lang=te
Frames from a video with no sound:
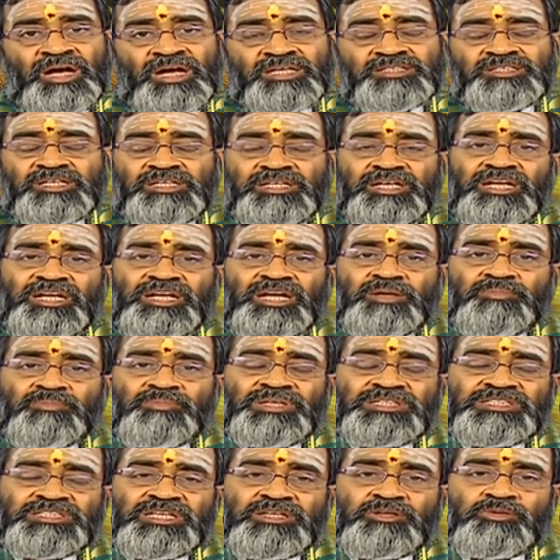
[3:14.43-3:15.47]
అసలు ఏ
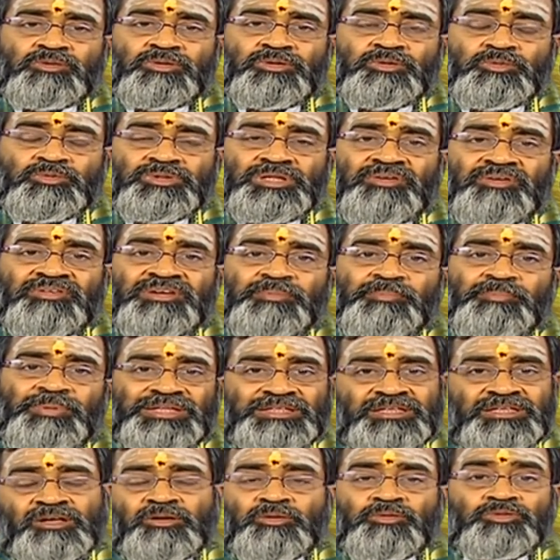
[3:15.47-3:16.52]
కర్మ చేయకుండా ఉందామంటే
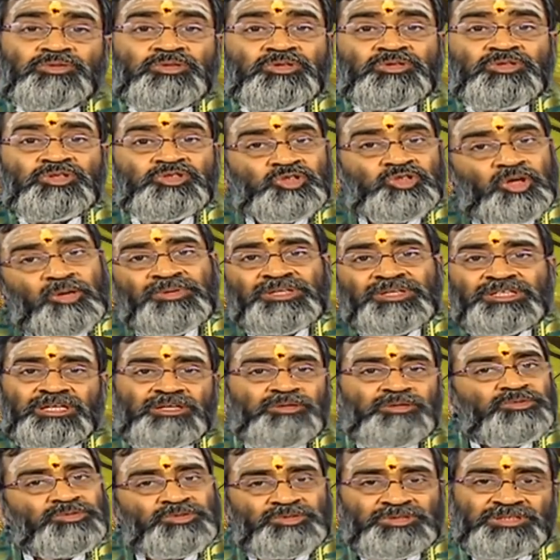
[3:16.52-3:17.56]
బద్ధకం అవుతుంది
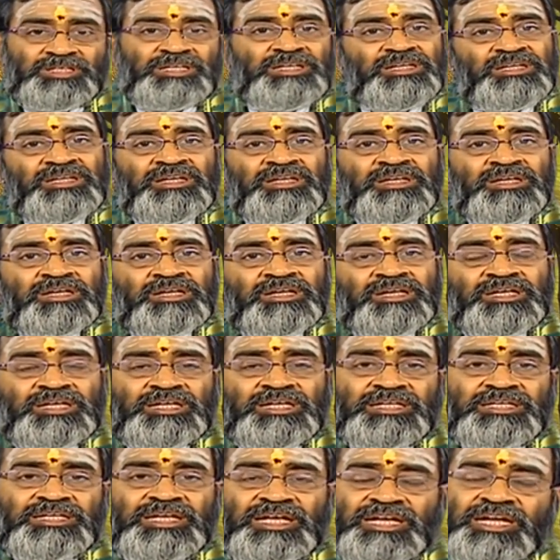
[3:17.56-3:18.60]
సోమరితనం అవుతుంది
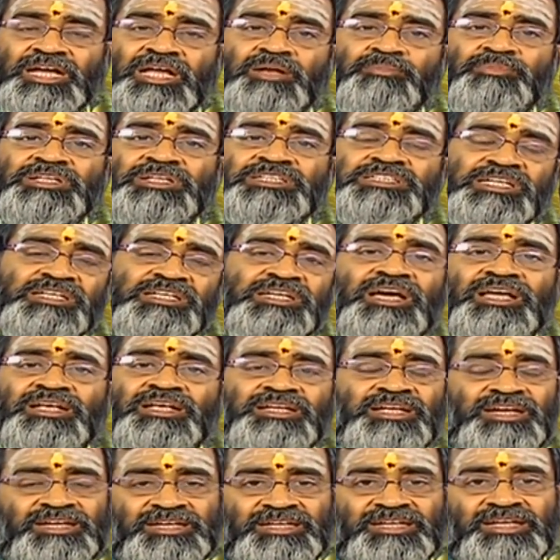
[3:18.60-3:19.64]
కనుక ఏ కర్మలు
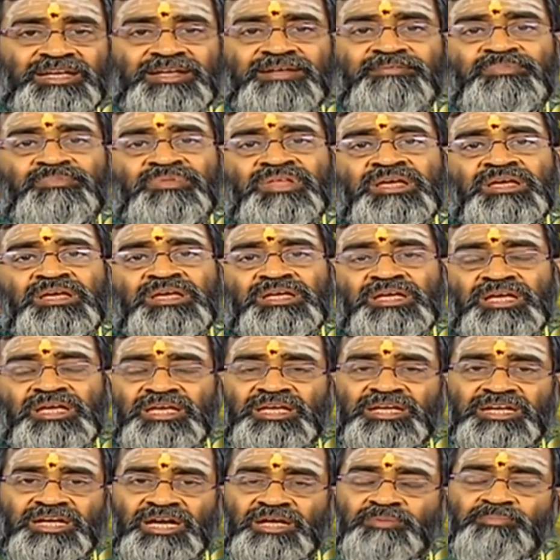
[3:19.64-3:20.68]
చేయాలి అంటే ఏ
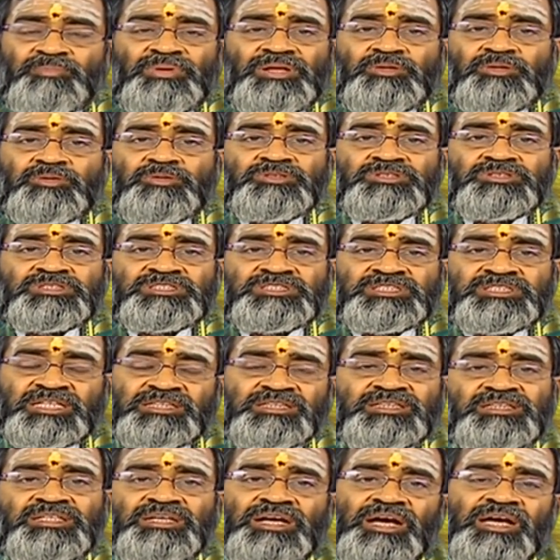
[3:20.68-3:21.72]
కర్మలు
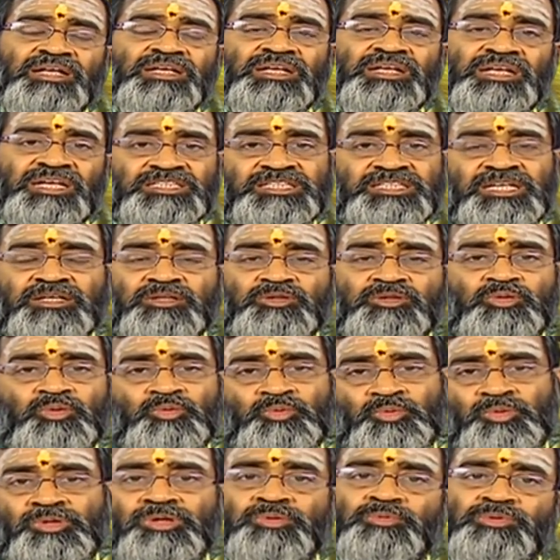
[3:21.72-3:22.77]
సత్ అనే లక్షణంతో
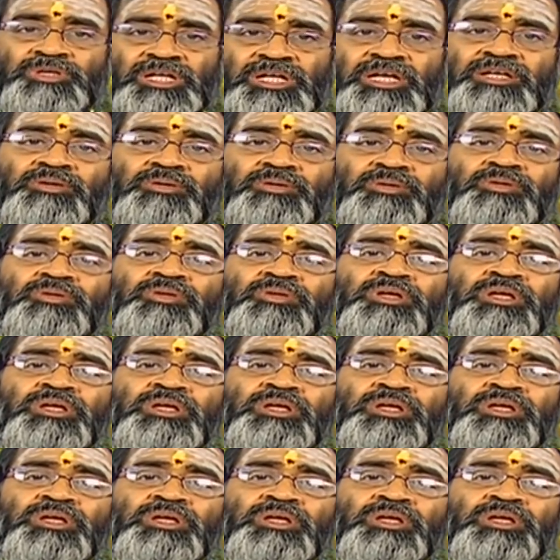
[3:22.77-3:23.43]
కూడి ఉంటాయో